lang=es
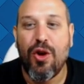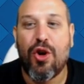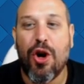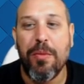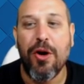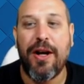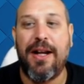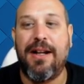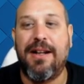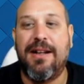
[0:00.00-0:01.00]
como
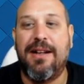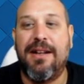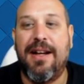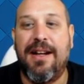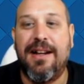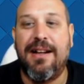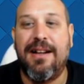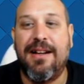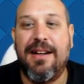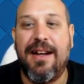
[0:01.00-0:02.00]
el,
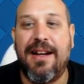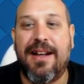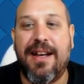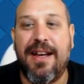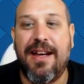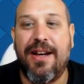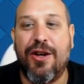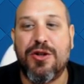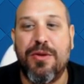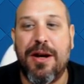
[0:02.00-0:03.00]
que
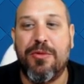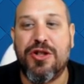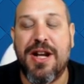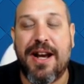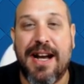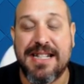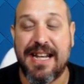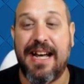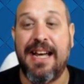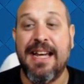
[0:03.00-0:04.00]
os voy a mostrar. Así
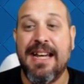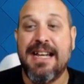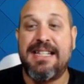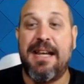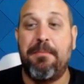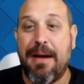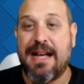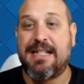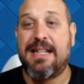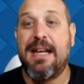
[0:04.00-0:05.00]
que, sin
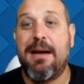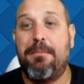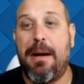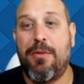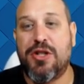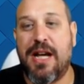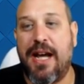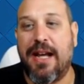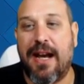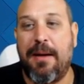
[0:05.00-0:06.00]
más, vamos a
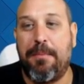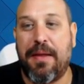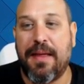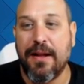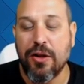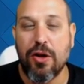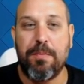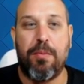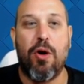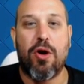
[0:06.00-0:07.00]
ir
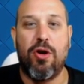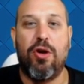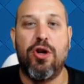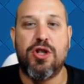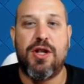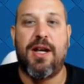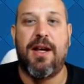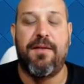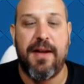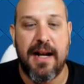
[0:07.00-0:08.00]
empezando por los
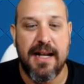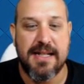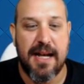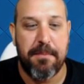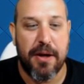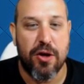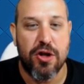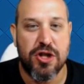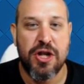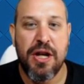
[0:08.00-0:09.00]
eh, finales
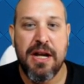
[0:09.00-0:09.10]
épicos.